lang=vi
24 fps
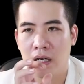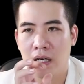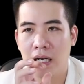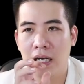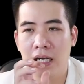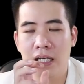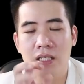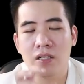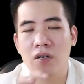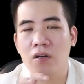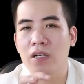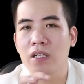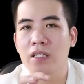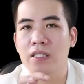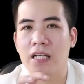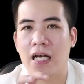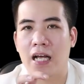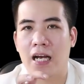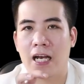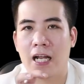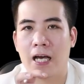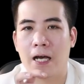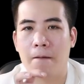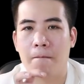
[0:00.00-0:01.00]
cái lý do đơn
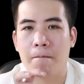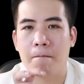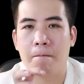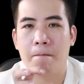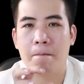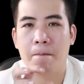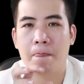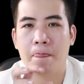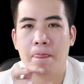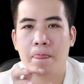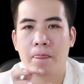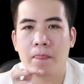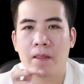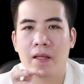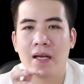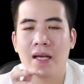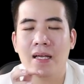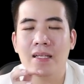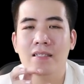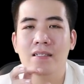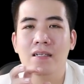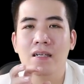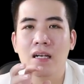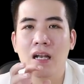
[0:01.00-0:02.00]
giản là
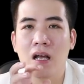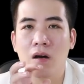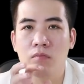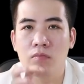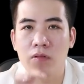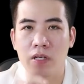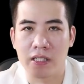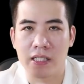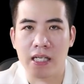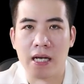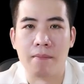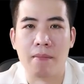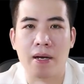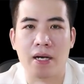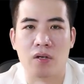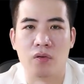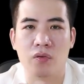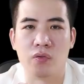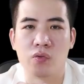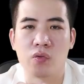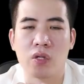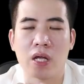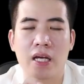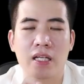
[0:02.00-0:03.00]
cái sợi lông ở da mặt
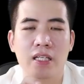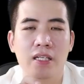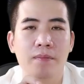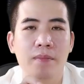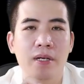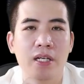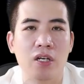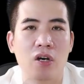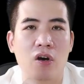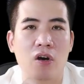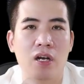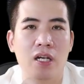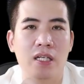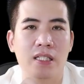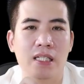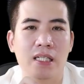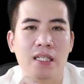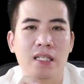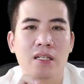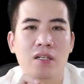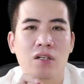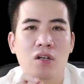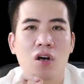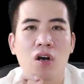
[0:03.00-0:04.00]
của chúng ta như mình nói là
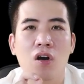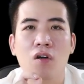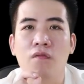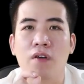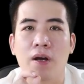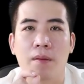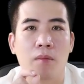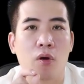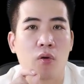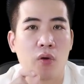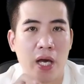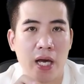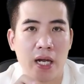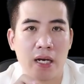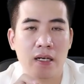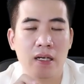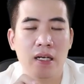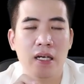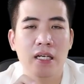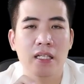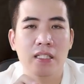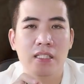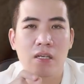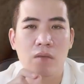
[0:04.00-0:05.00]
gì nó không phải màu đen
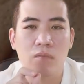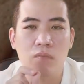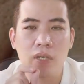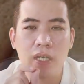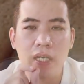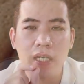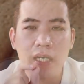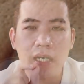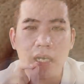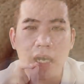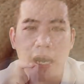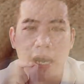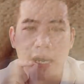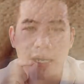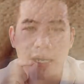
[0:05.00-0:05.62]
trong khi cái